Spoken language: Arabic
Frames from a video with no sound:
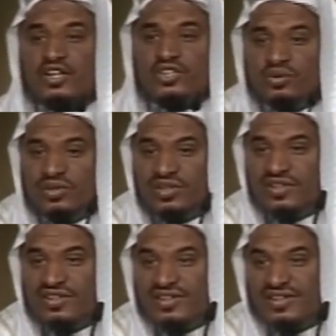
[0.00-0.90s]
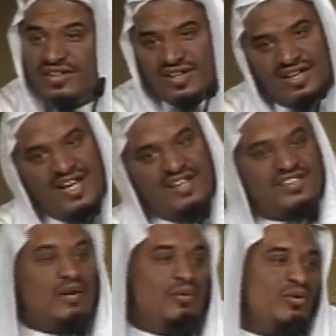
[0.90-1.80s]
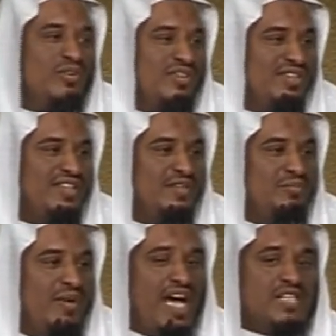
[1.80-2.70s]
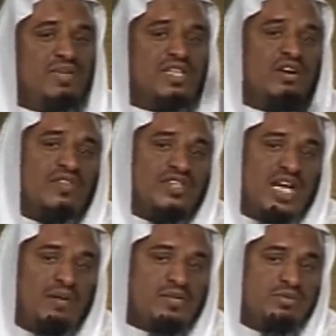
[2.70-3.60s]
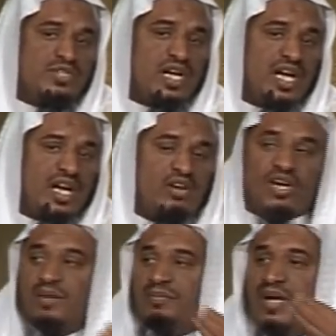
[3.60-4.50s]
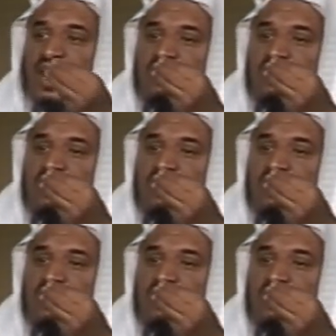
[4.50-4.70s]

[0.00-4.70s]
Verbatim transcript: ردوا ها آه انتبهوا ما أجمل تواضع صاحب السمو جزاه خير أنه يقبل